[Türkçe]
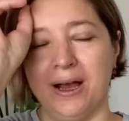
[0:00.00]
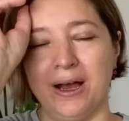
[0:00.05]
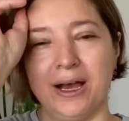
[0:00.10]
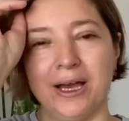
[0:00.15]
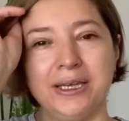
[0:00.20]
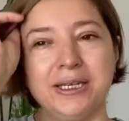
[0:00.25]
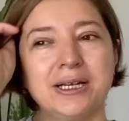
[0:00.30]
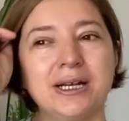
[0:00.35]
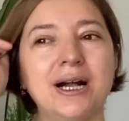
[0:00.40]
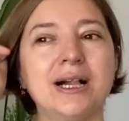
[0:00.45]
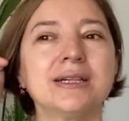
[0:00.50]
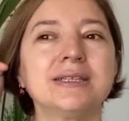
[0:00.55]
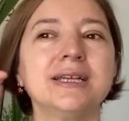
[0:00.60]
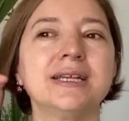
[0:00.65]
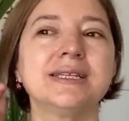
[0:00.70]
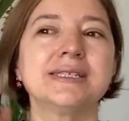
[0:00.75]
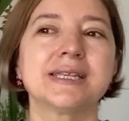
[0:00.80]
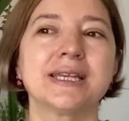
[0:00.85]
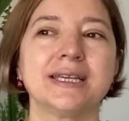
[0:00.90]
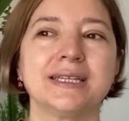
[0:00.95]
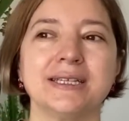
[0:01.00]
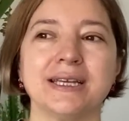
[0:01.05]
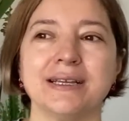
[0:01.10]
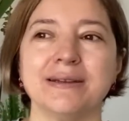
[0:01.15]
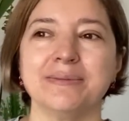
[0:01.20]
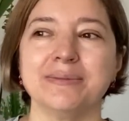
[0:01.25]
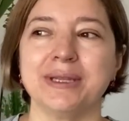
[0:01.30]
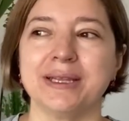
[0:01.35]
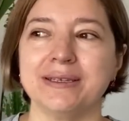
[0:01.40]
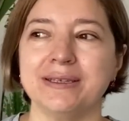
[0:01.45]
Haydi kalk denize
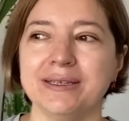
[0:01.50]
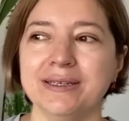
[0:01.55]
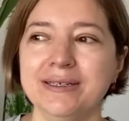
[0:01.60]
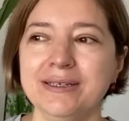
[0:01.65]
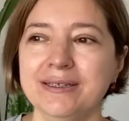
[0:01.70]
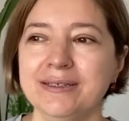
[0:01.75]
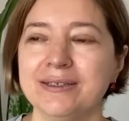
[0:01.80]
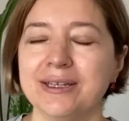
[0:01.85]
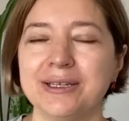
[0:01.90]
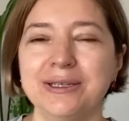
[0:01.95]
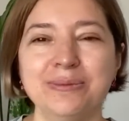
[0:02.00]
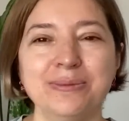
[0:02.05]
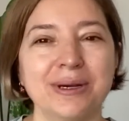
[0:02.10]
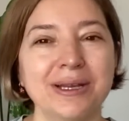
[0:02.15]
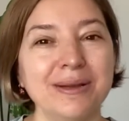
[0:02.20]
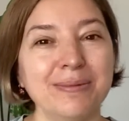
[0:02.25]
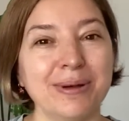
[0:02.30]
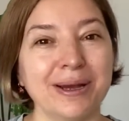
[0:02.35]
gidelim dedi. Dedim Ali